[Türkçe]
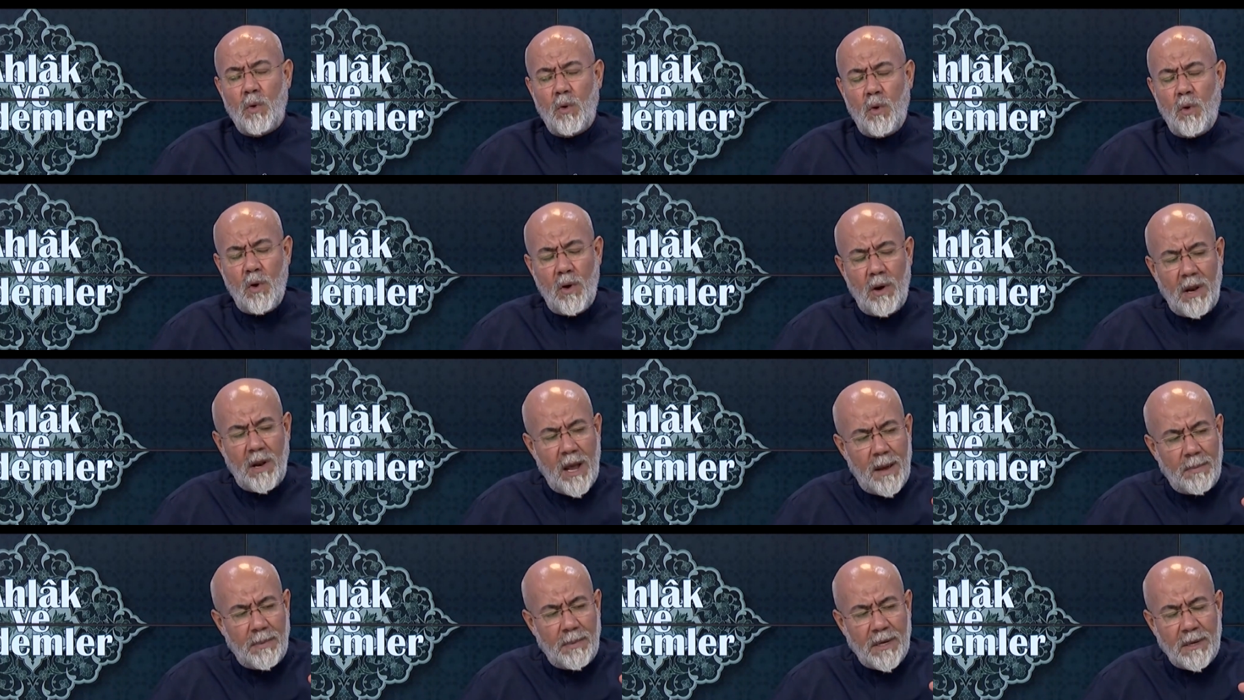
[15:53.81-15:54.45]

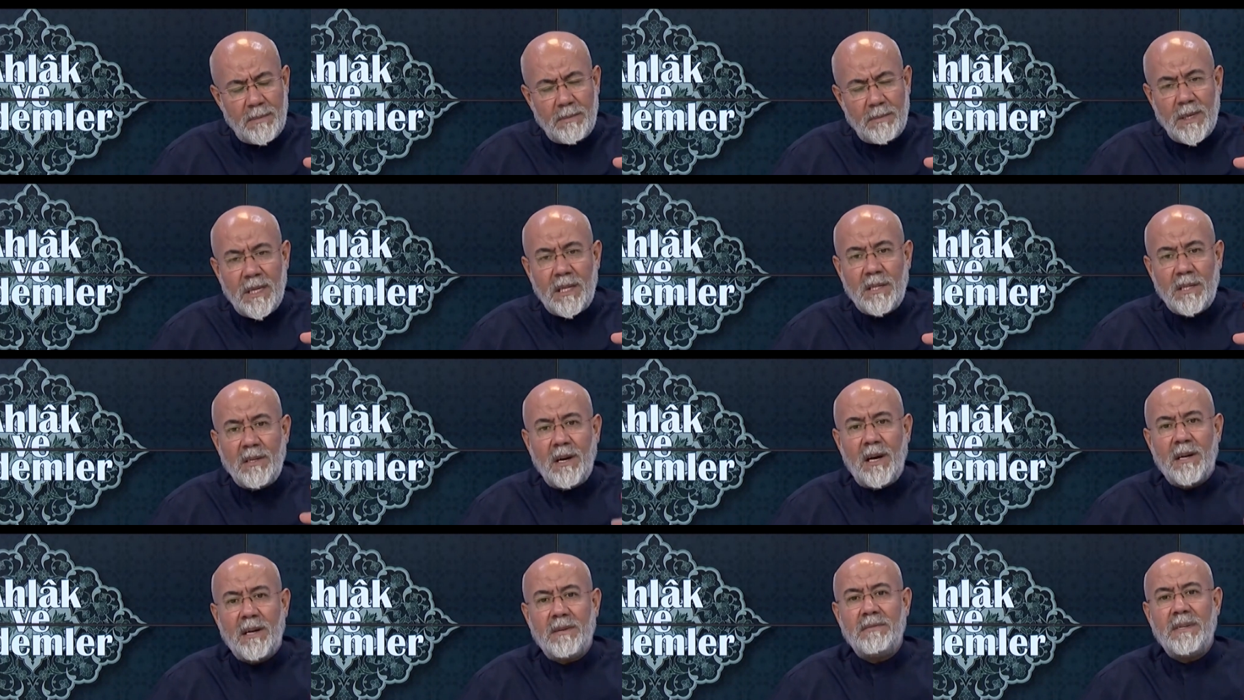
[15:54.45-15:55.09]
Öyle bir
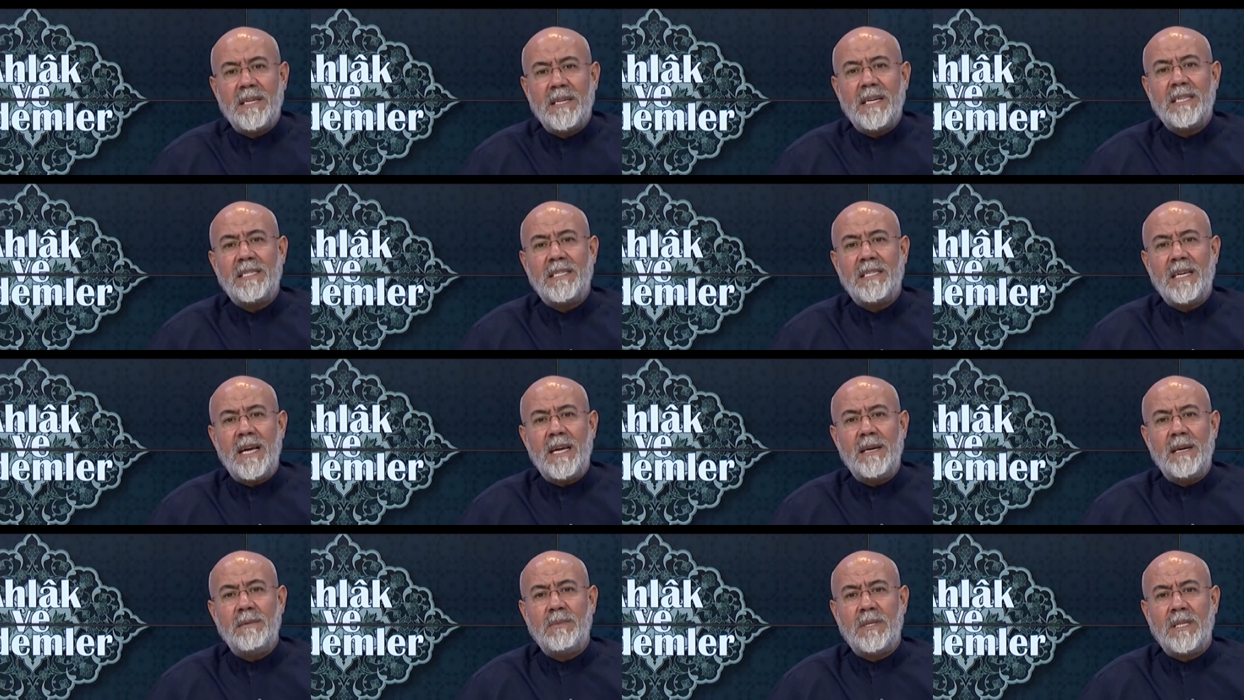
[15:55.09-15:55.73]
miktar
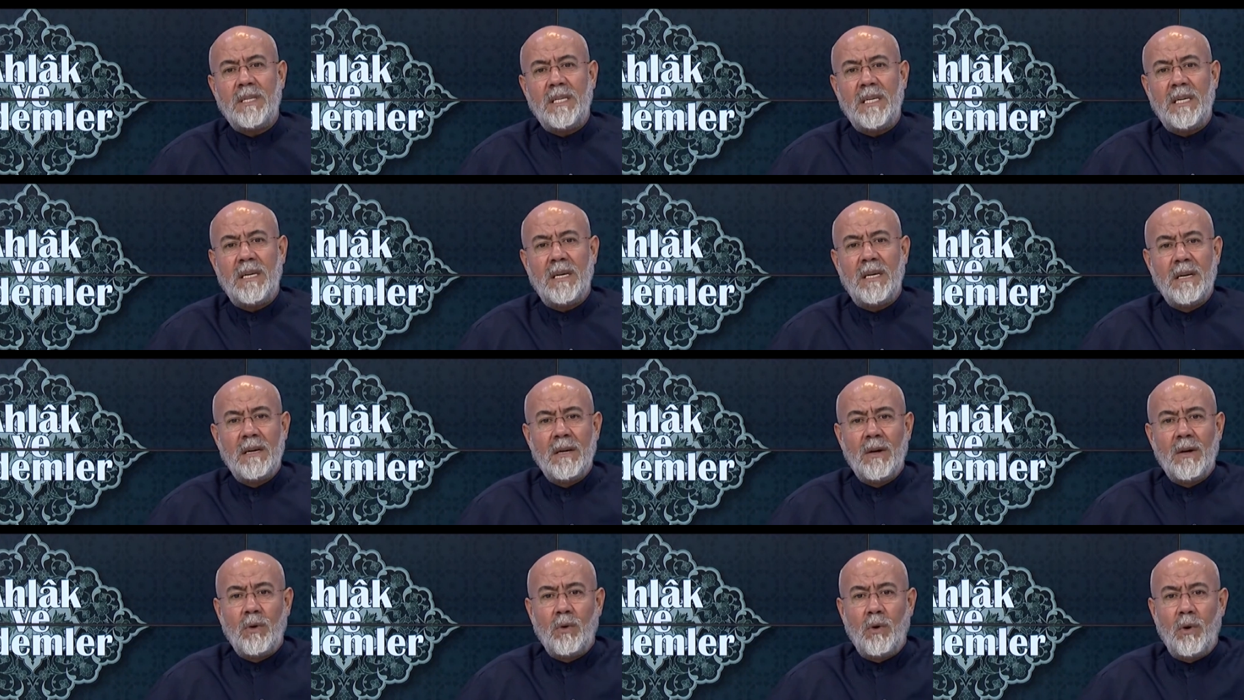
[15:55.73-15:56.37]
vereceğim ki
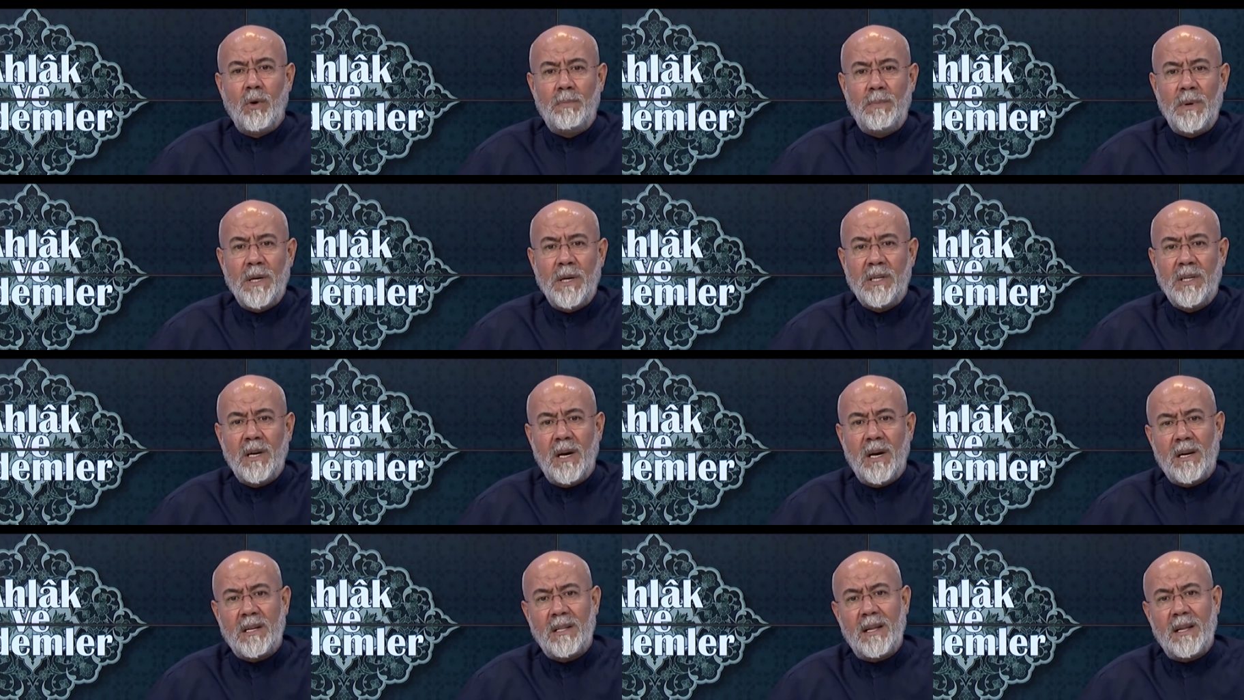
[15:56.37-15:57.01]
o
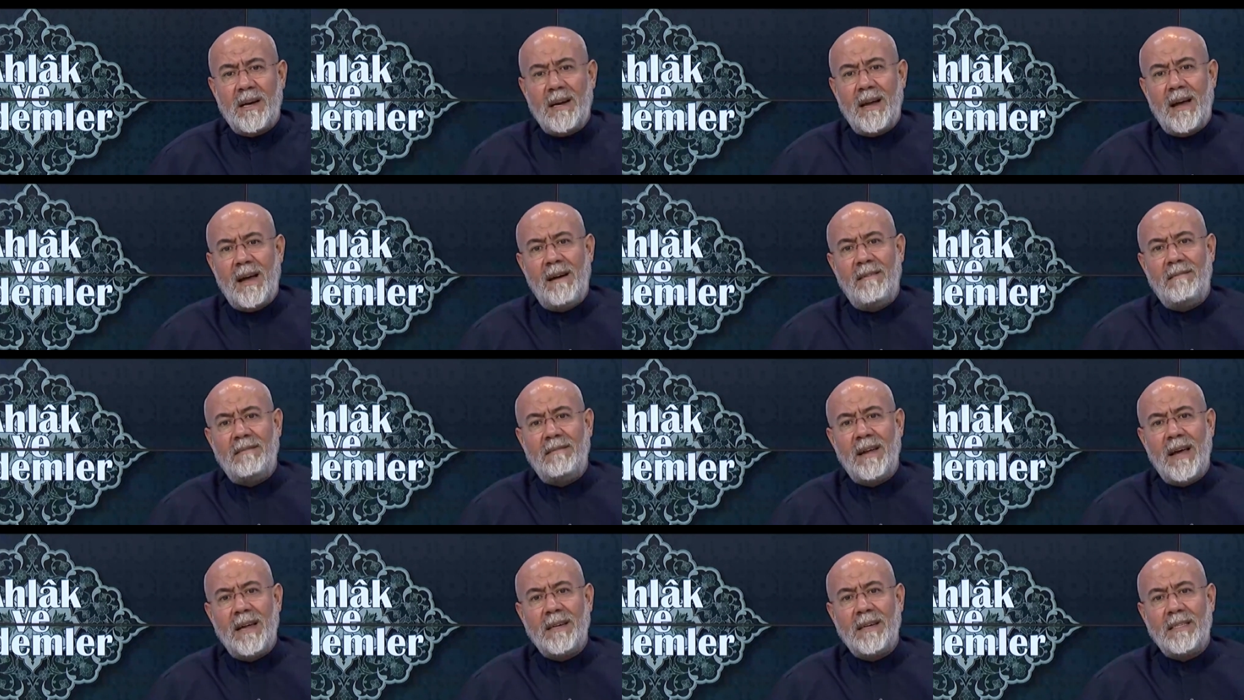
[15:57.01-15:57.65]
bekarları
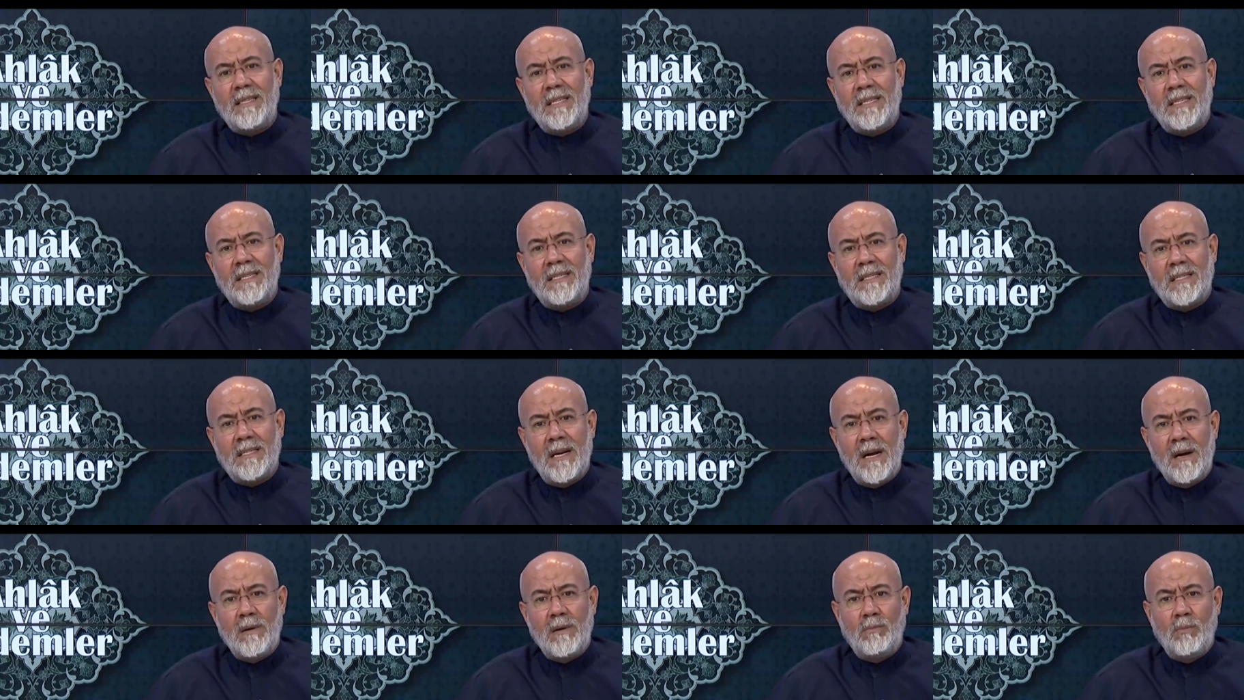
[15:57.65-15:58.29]
evlendir,